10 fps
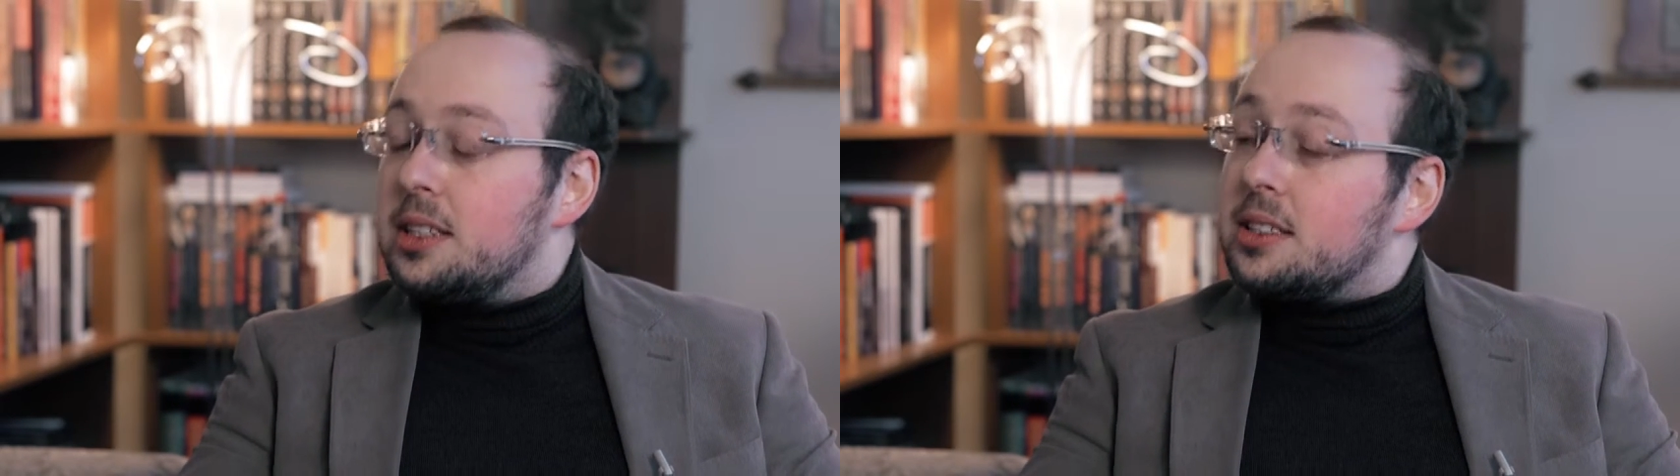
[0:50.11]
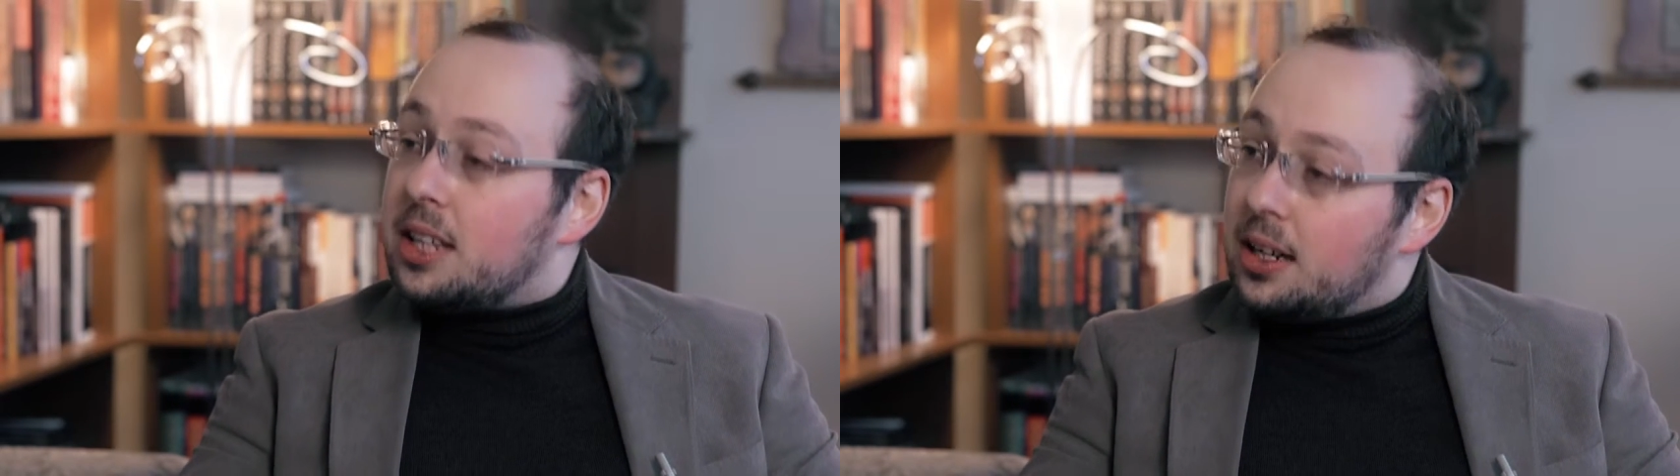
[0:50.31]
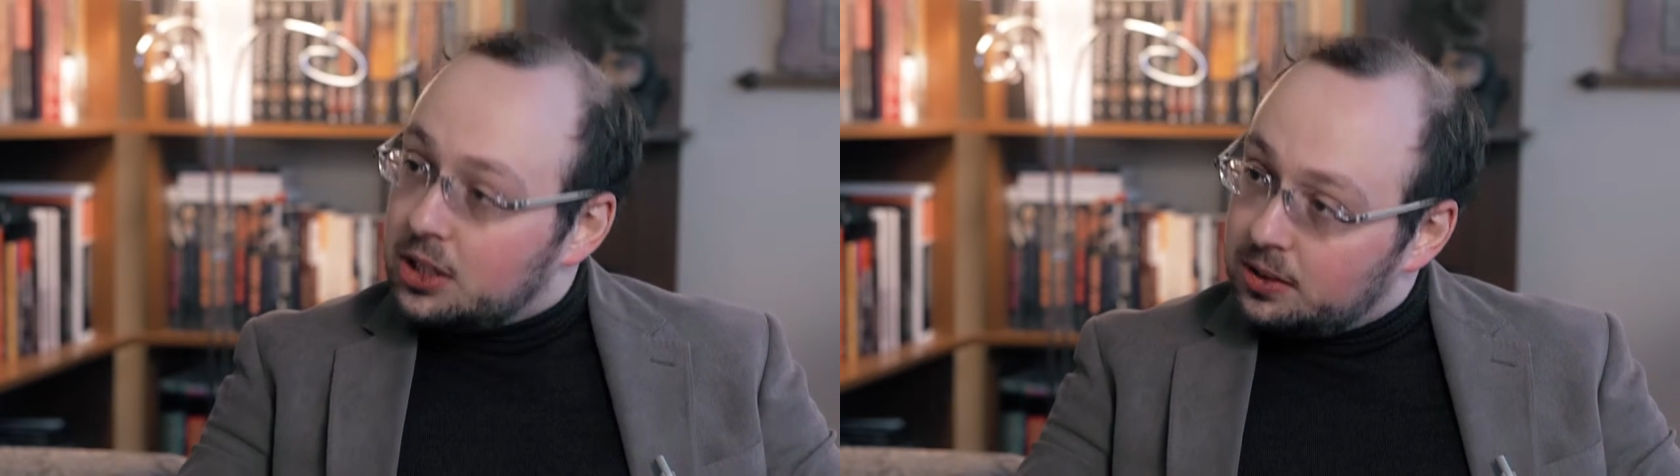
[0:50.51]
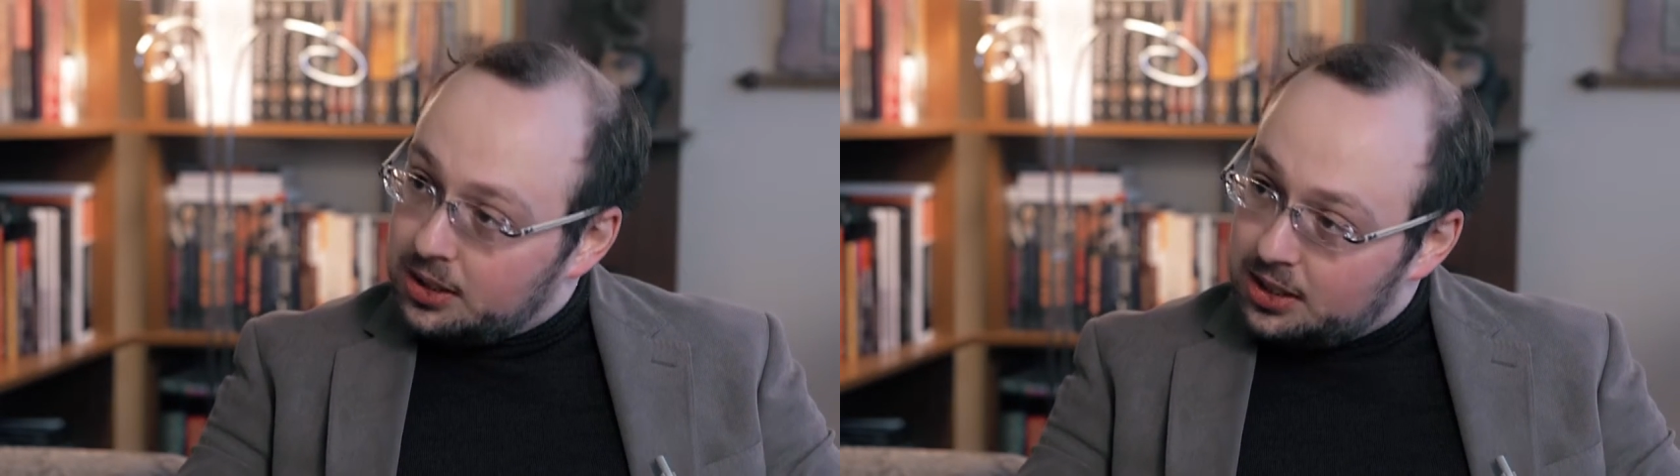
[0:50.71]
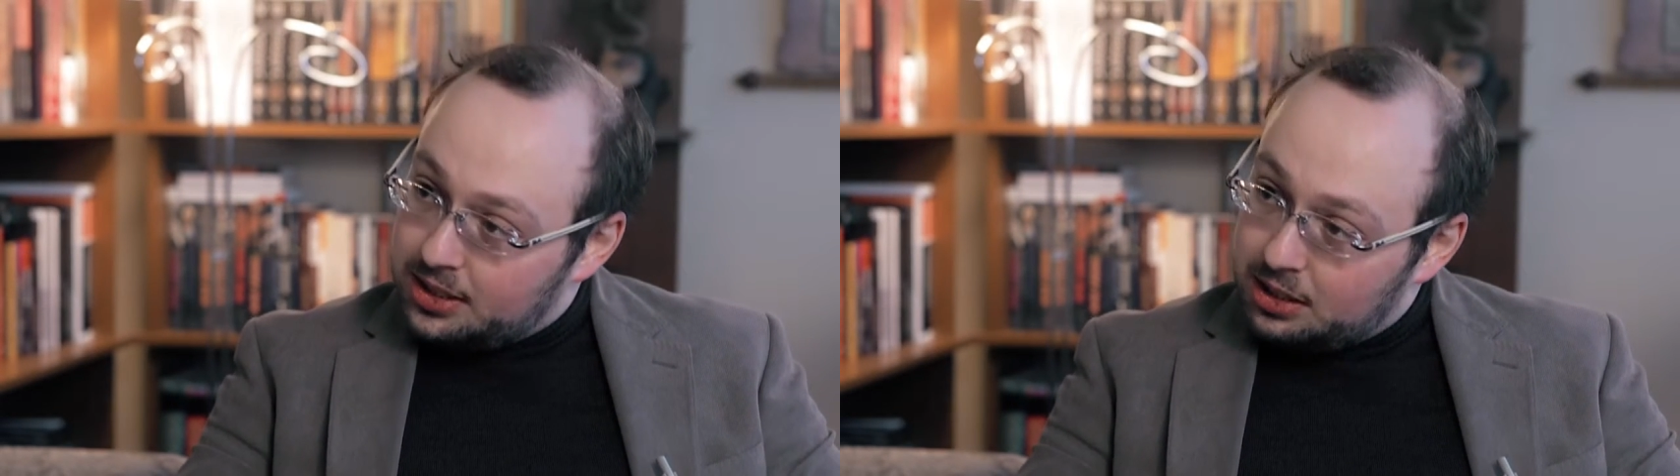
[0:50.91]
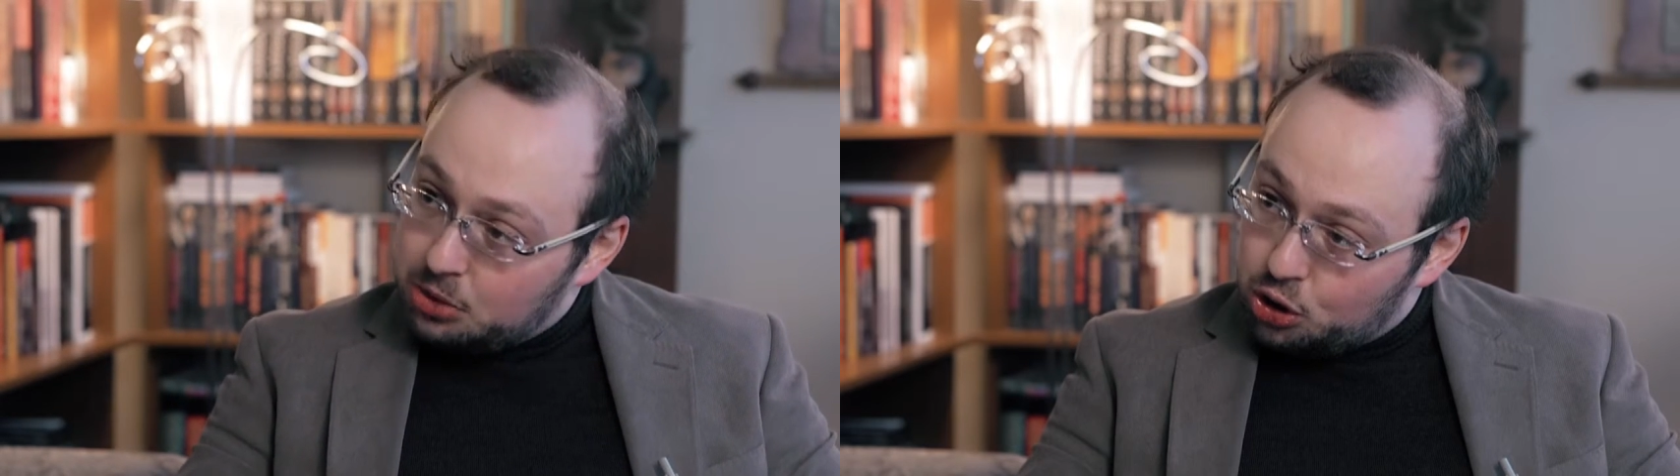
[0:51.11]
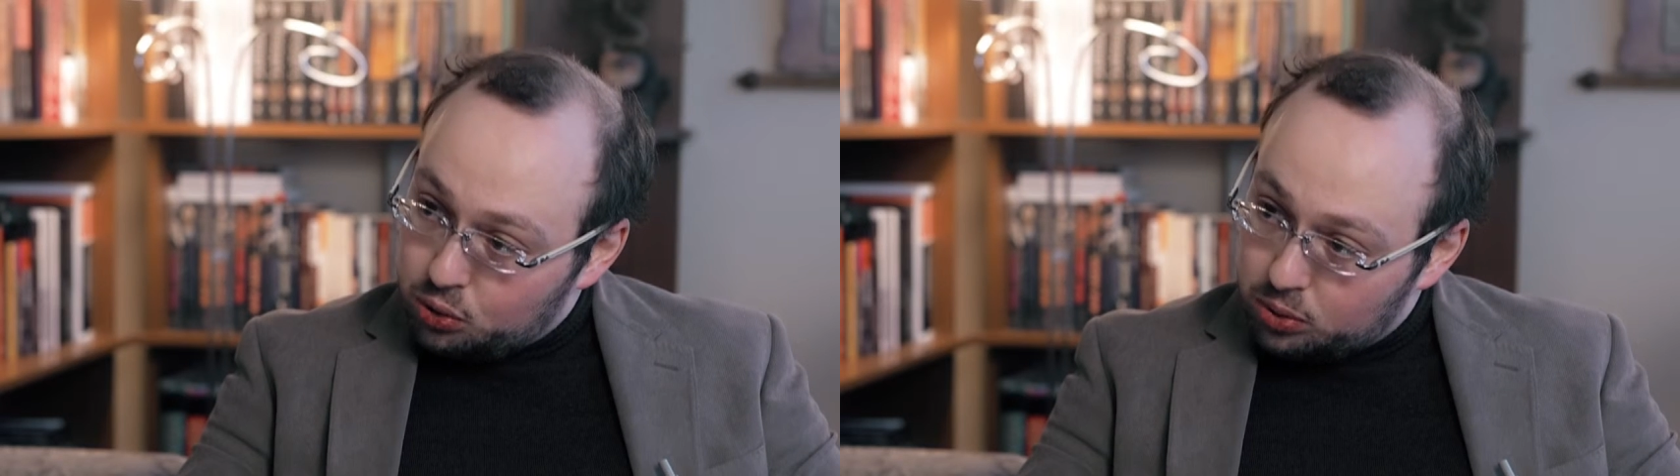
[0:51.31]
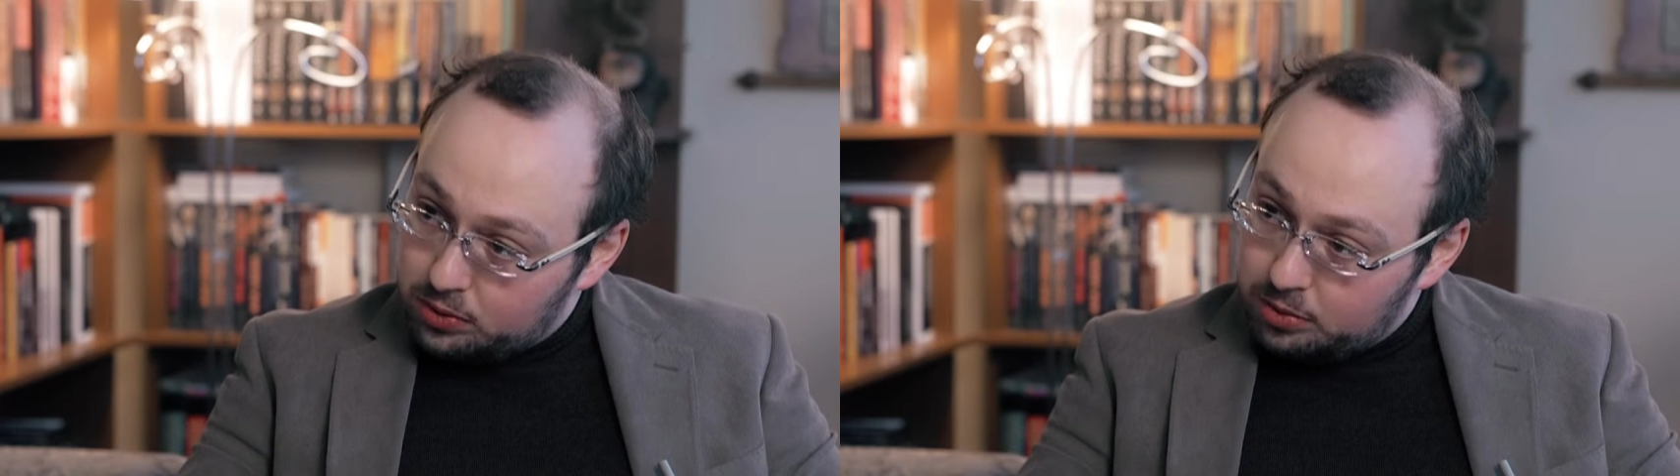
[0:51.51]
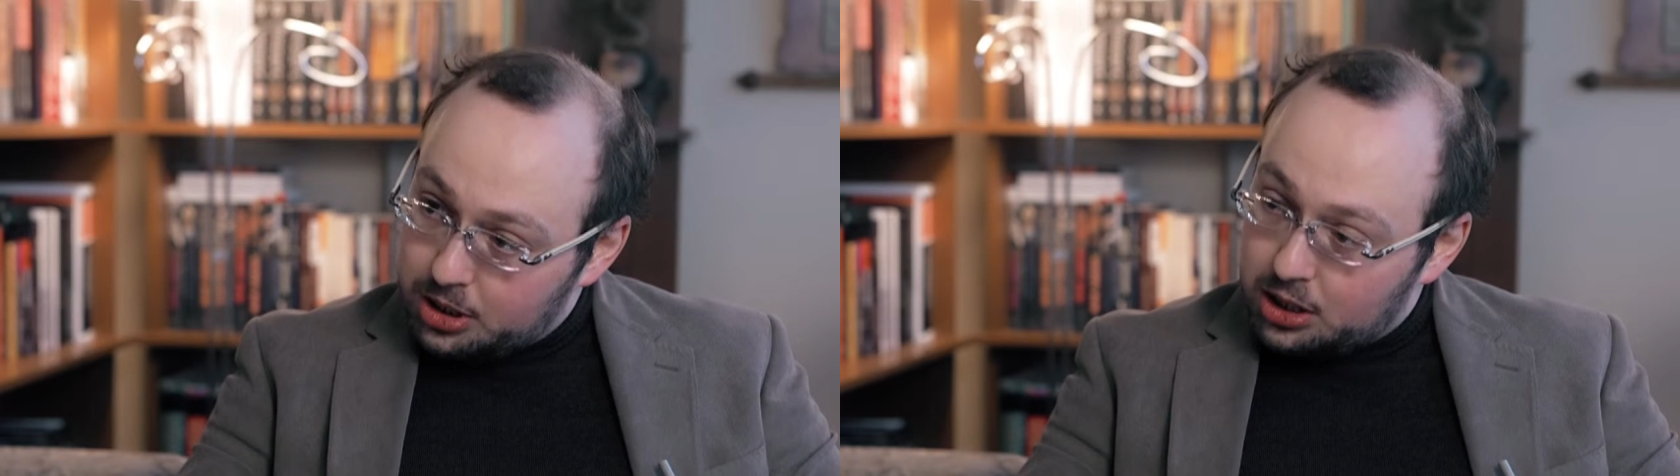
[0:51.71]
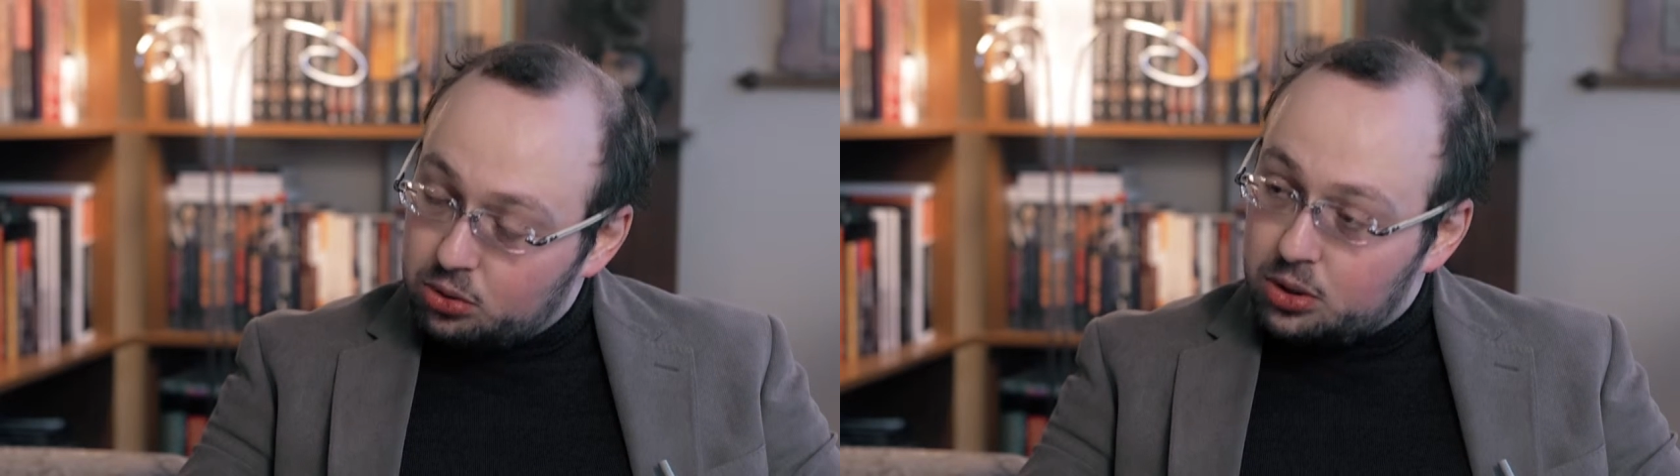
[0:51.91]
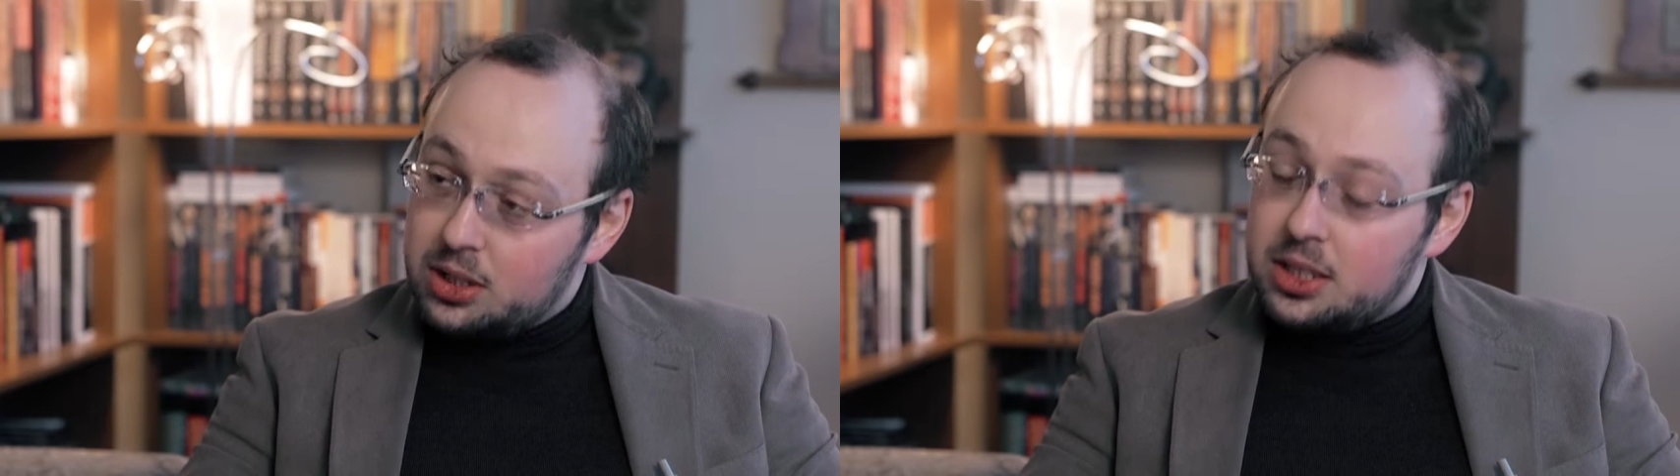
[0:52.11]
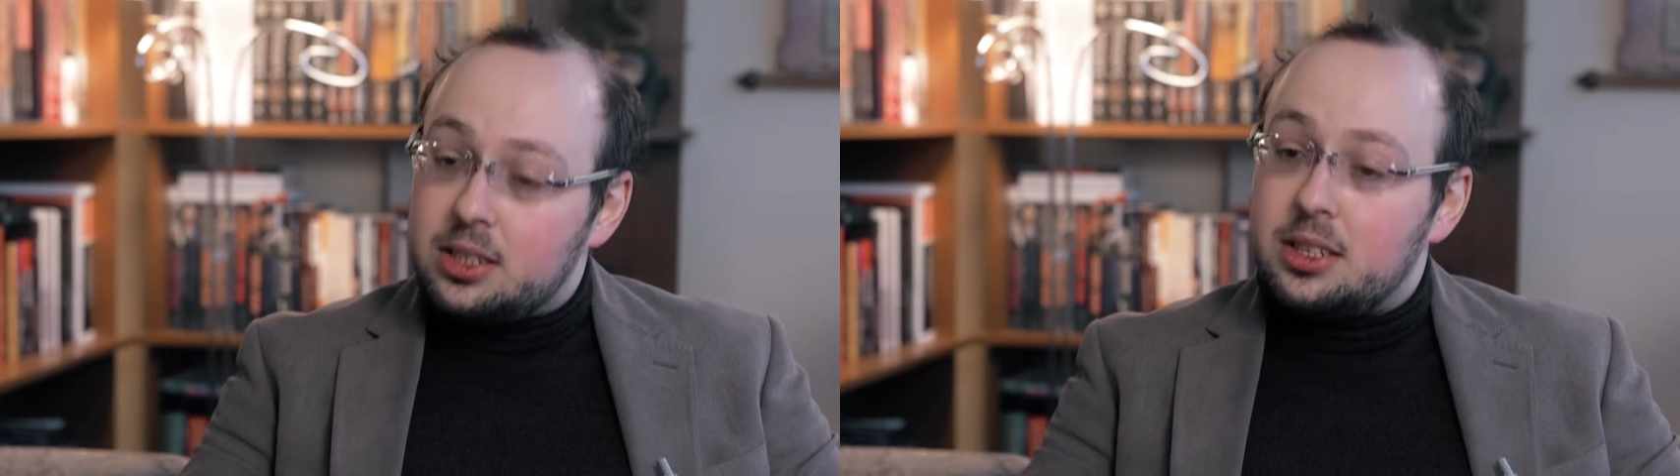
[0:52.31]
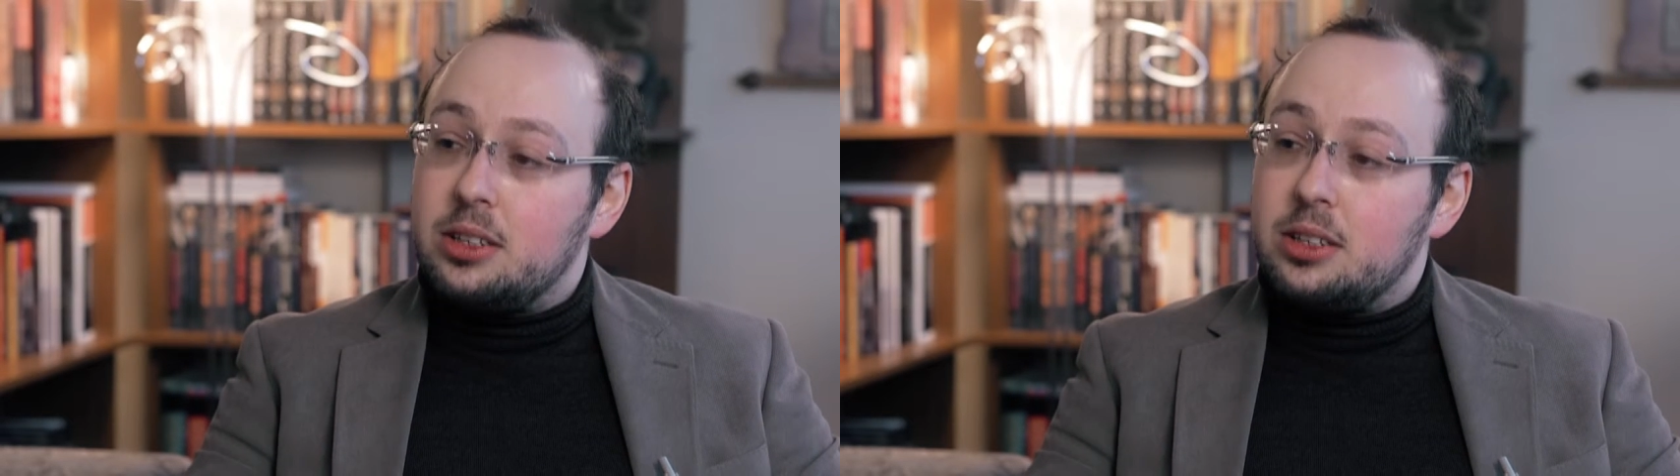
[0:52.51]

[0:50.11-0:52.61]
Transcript: сталкиваться с теми чувствами, которые есть,